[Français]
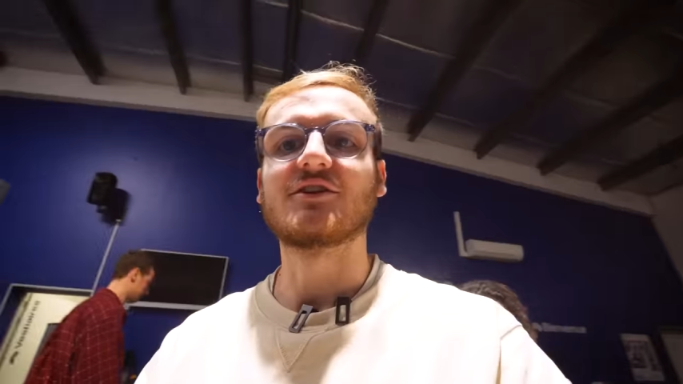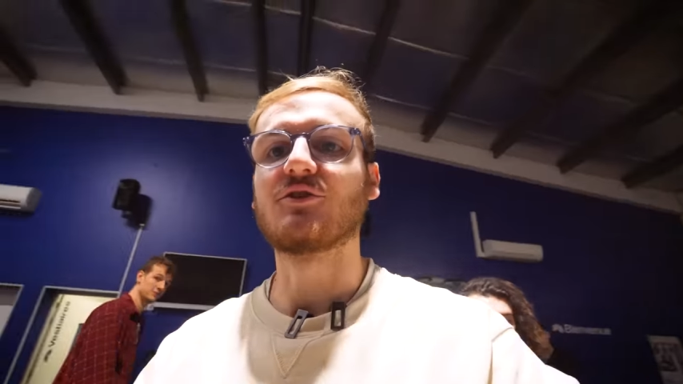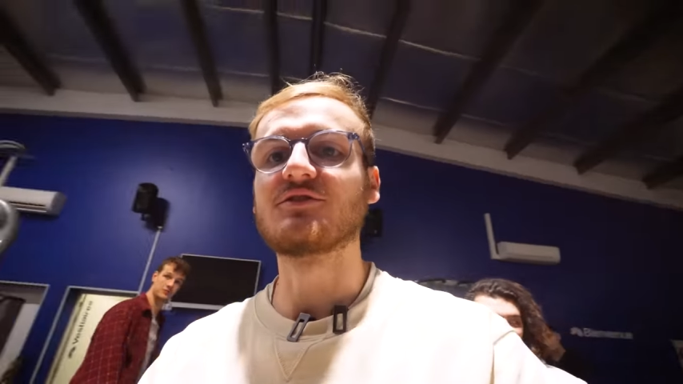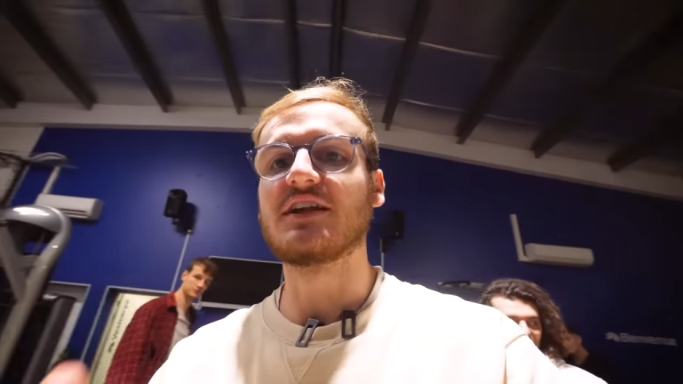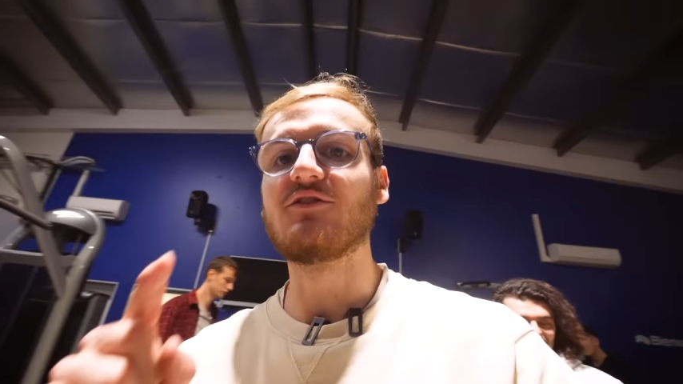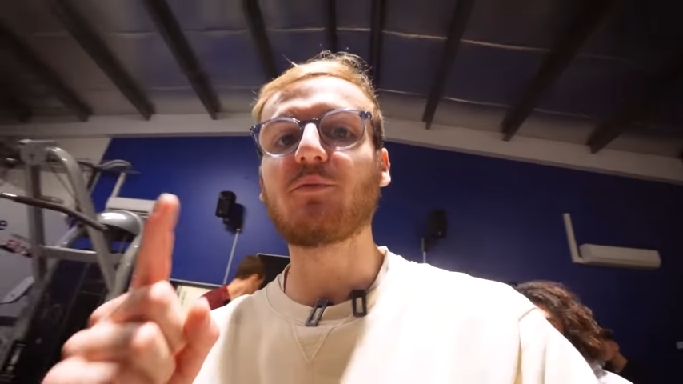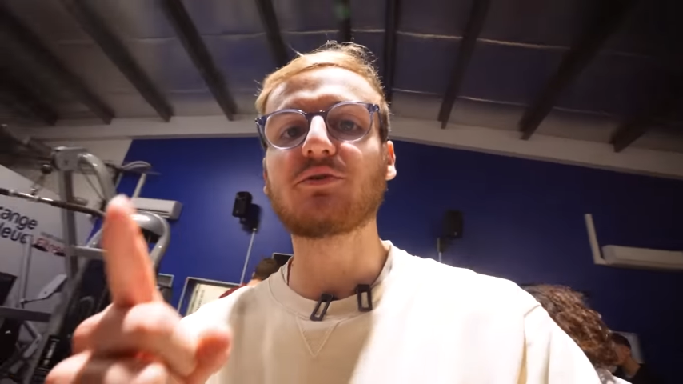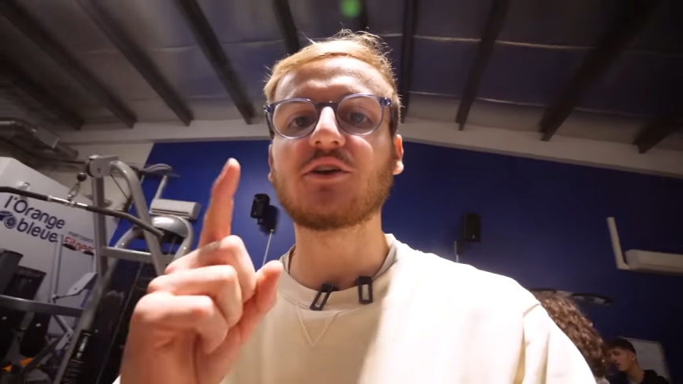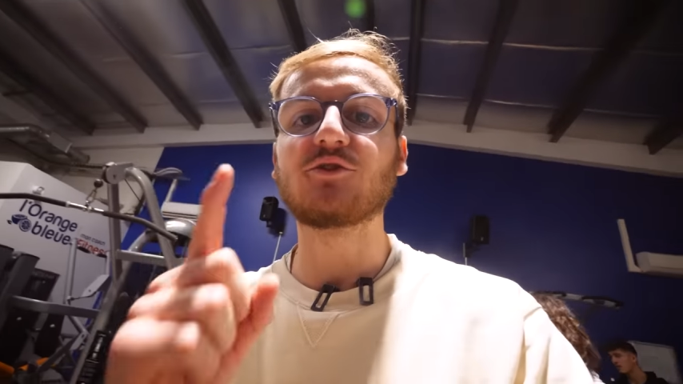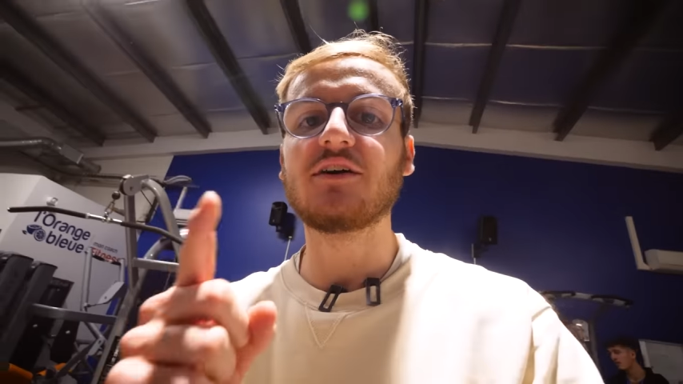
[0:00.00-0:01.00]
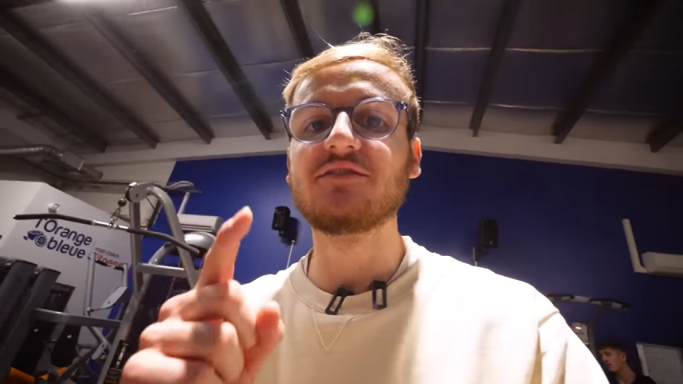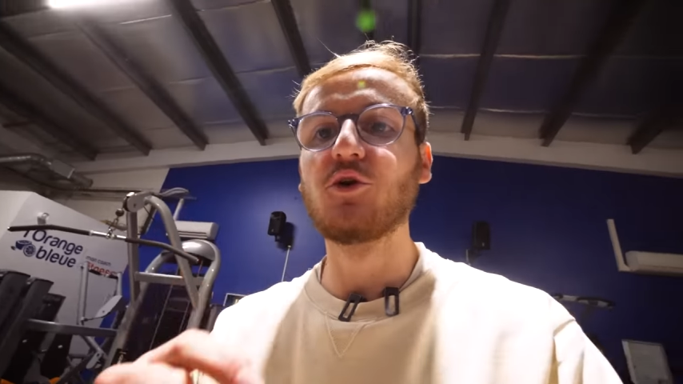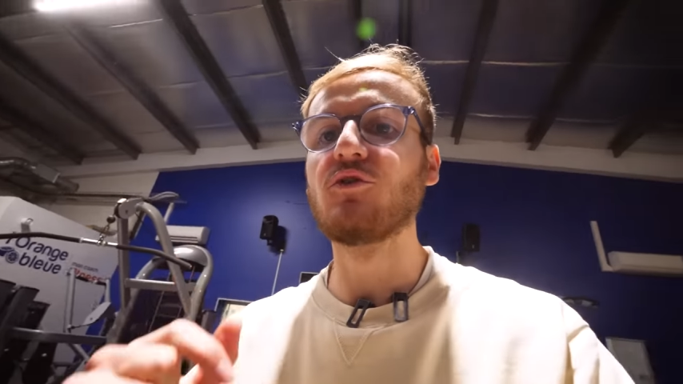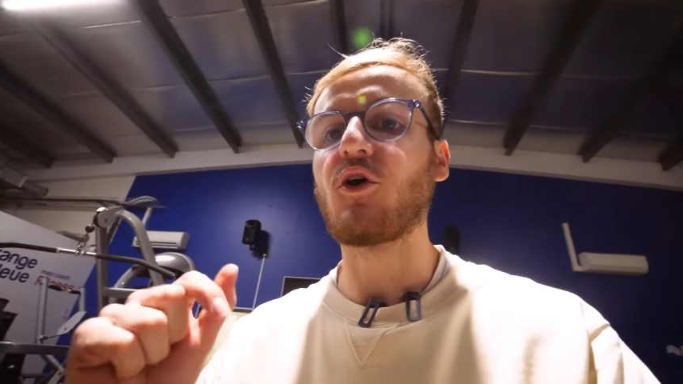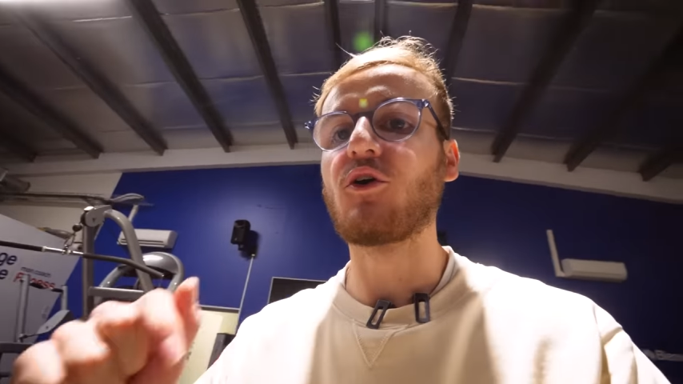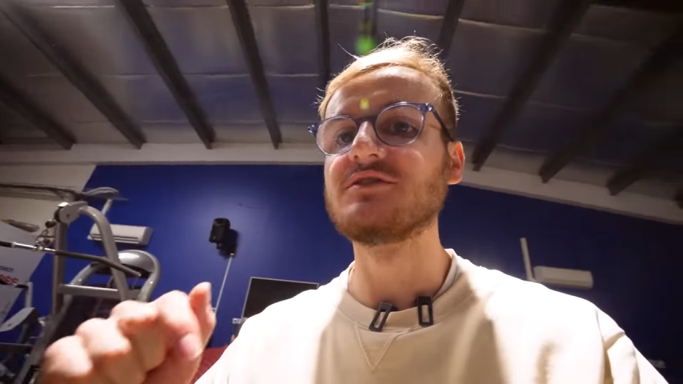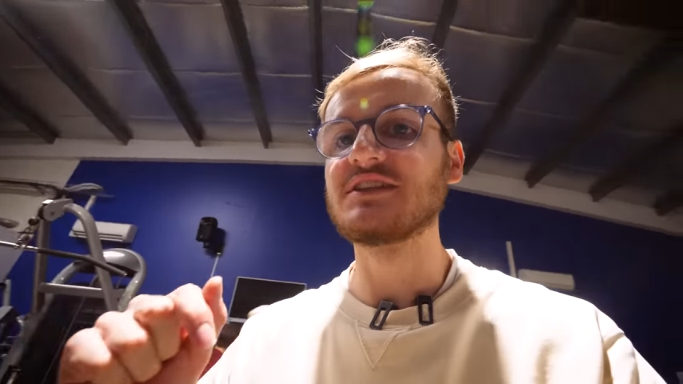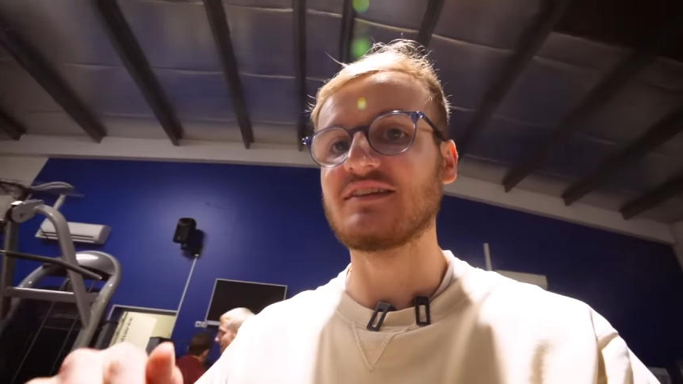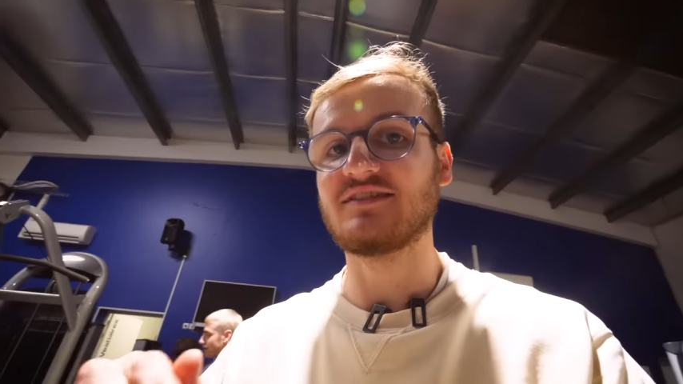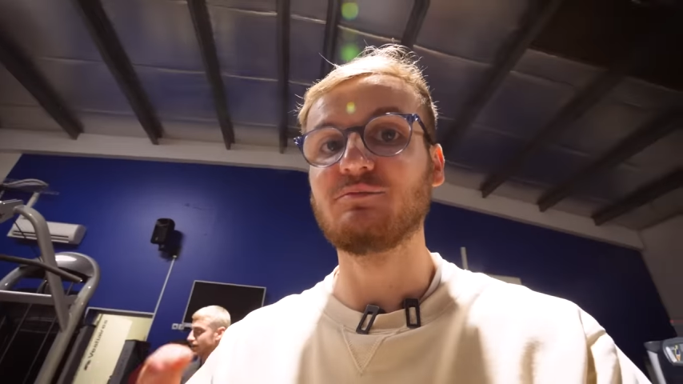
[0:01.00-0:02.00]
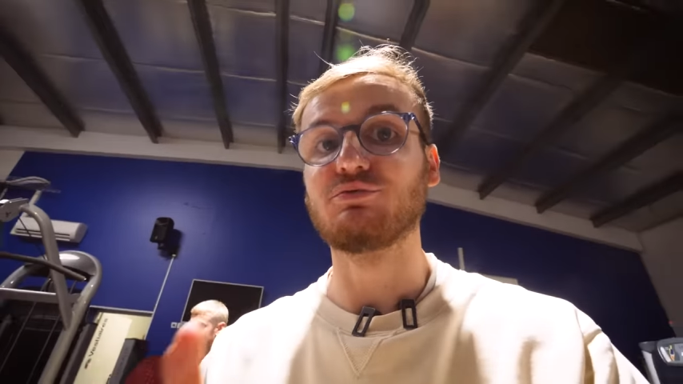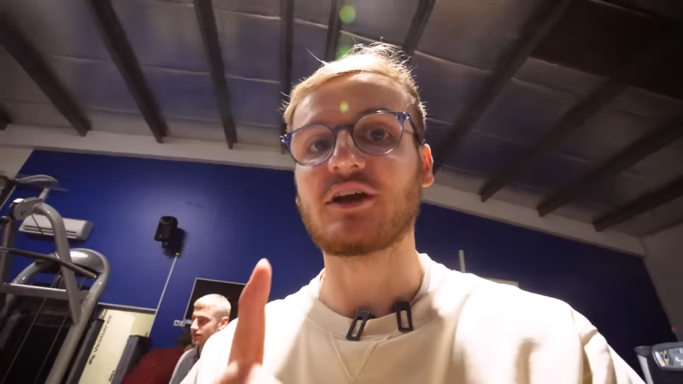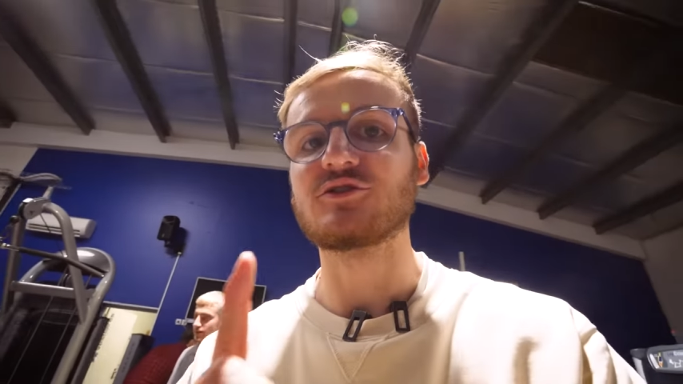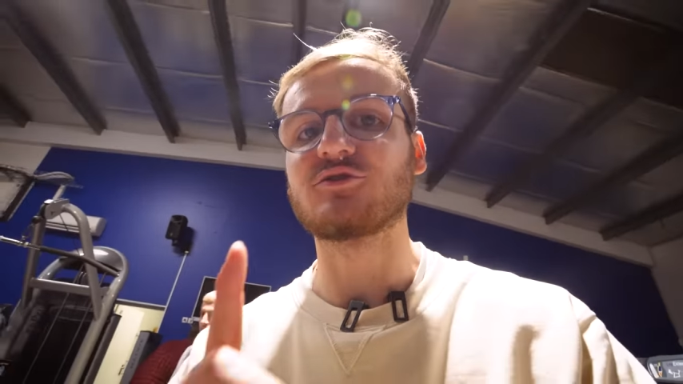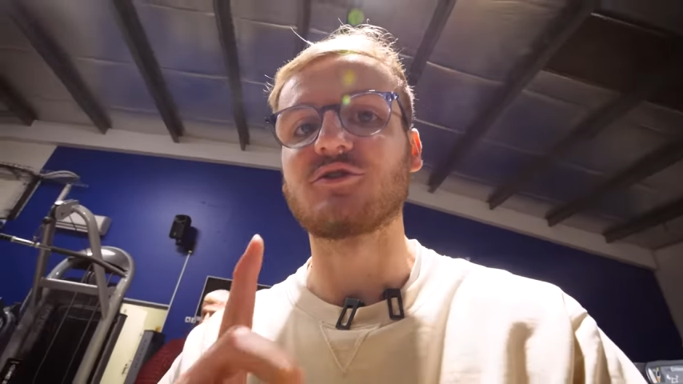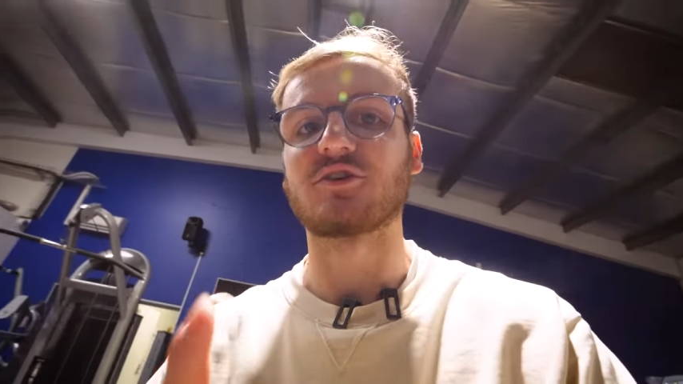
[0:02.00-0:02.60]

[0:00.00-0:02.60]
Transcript: Sachant que vous allez voir plus tard dans la vidéo, on va revenir ici pour quelque chose